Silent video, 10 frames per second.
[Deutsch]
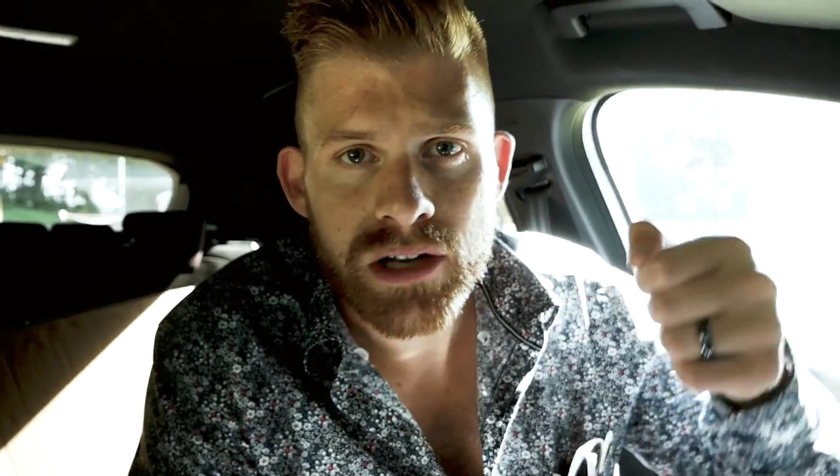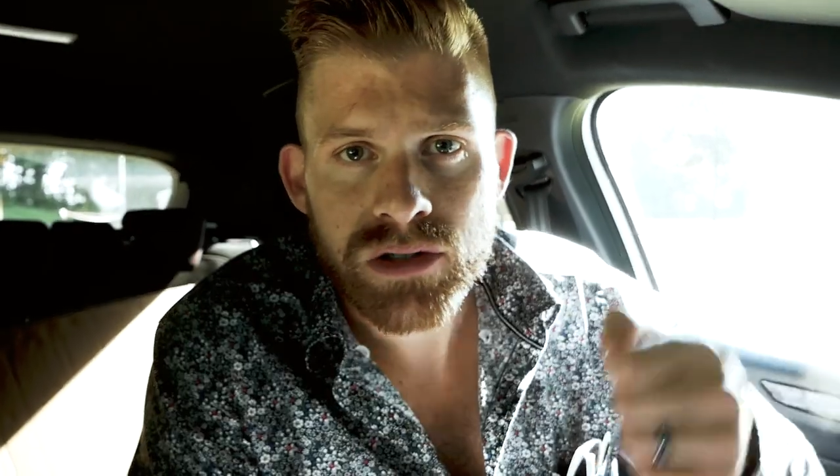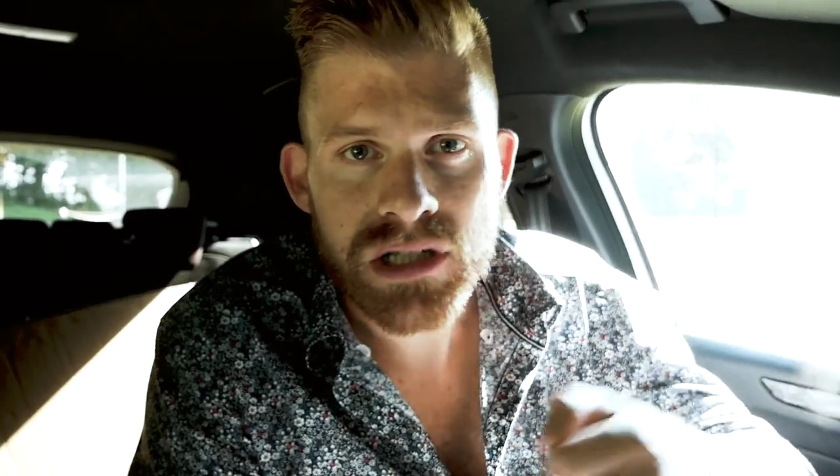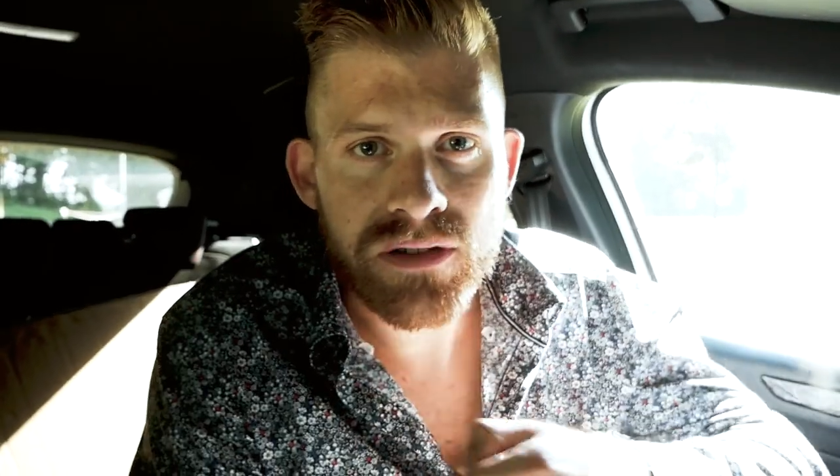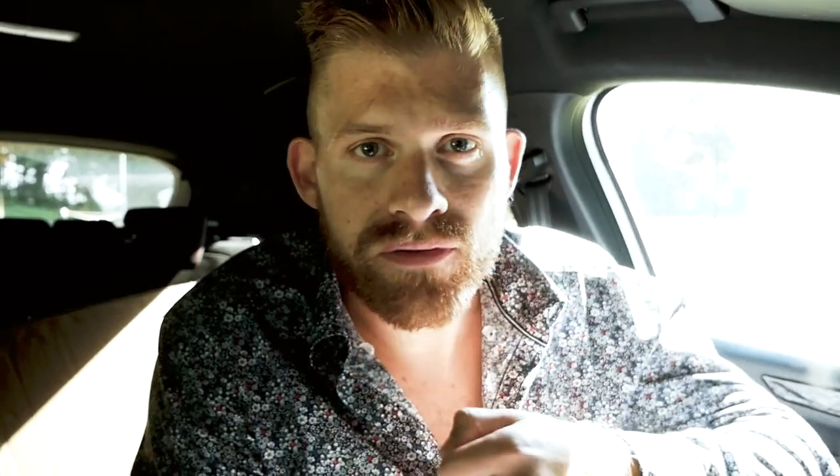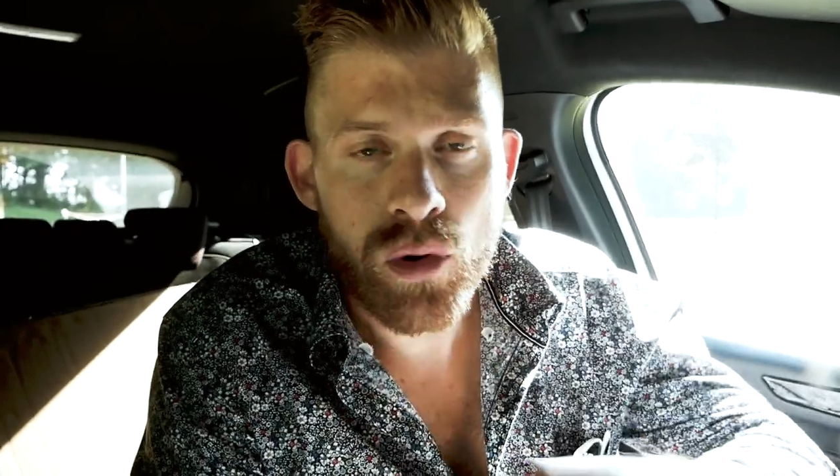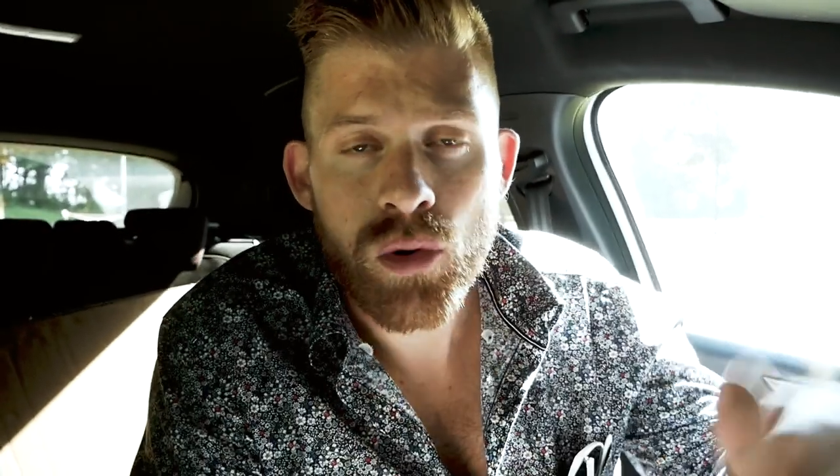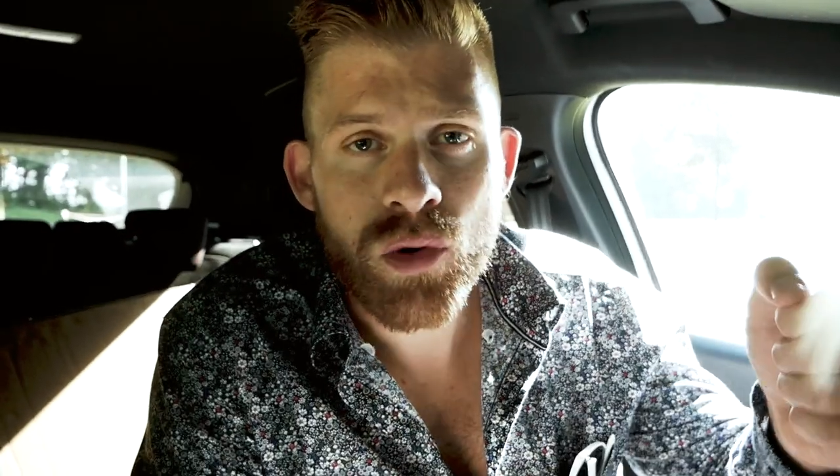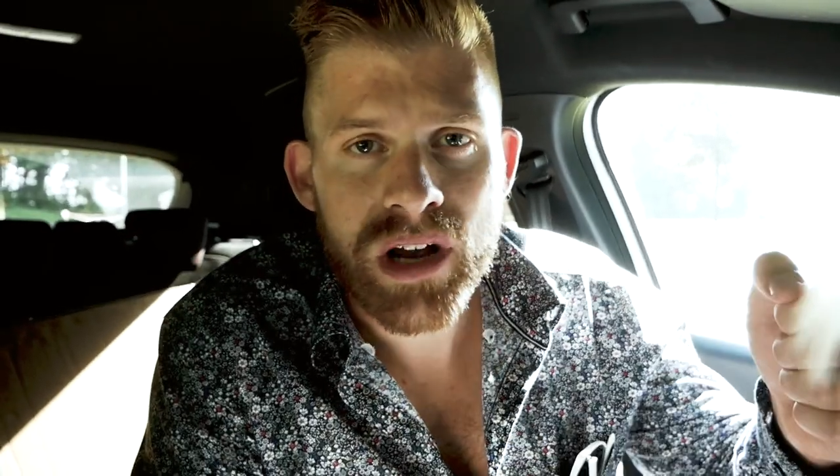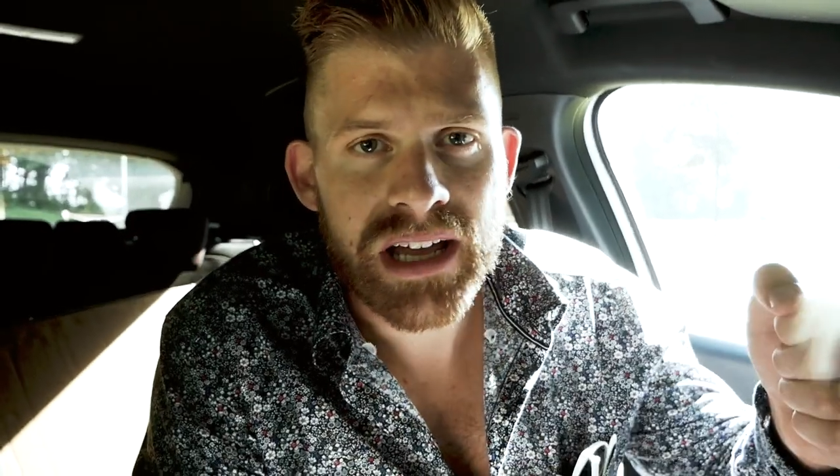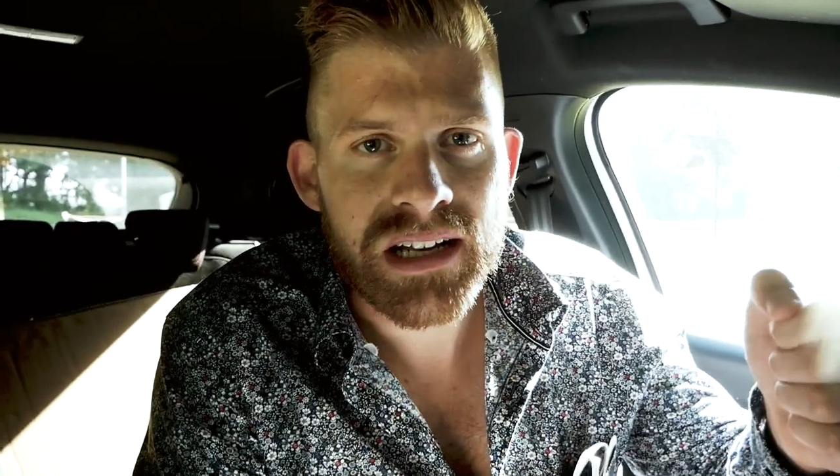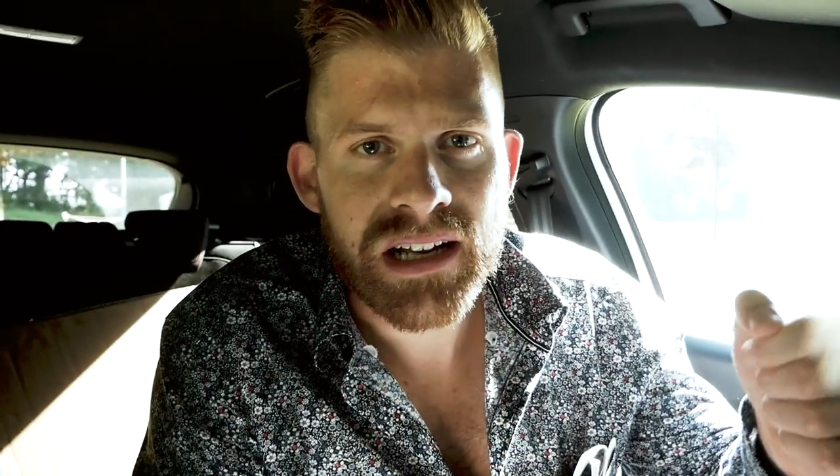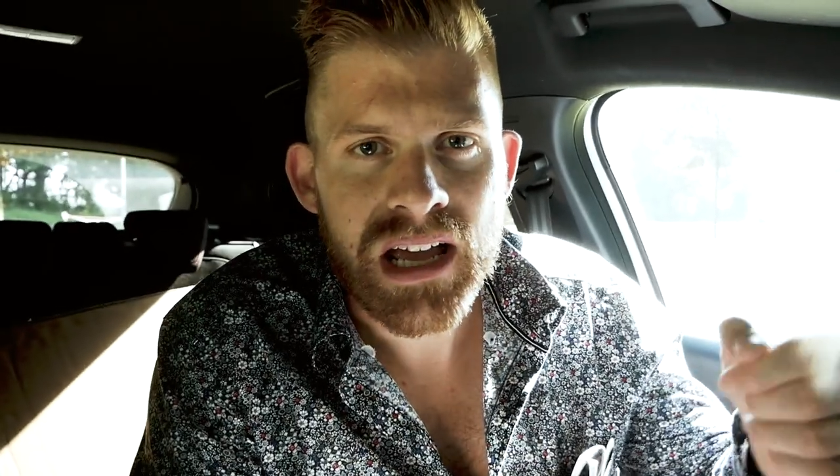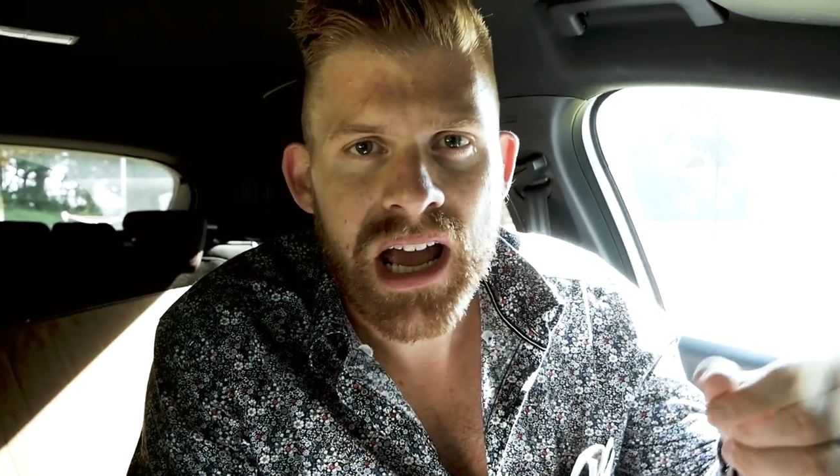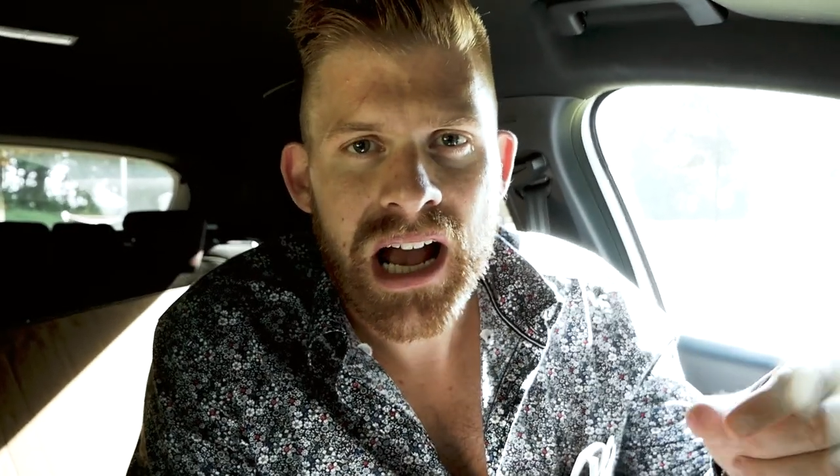durch die Wohnung rennen,